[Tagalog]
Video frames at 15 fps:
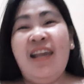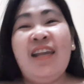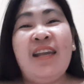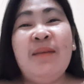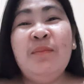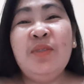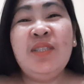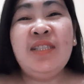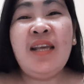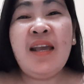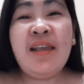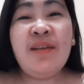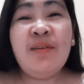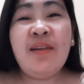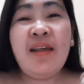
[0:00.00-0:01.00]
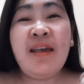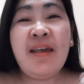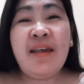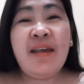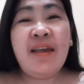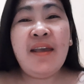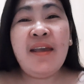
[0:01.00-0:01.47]
Kamusta kayo
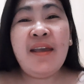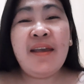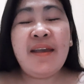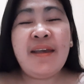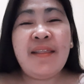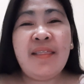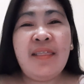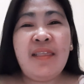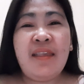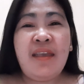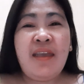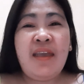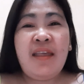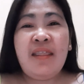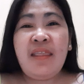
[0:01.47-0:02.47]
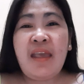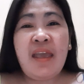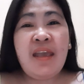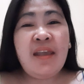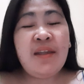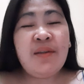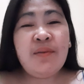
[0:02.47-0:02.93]
lahat?
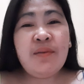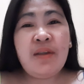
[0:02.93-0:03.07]
Thank you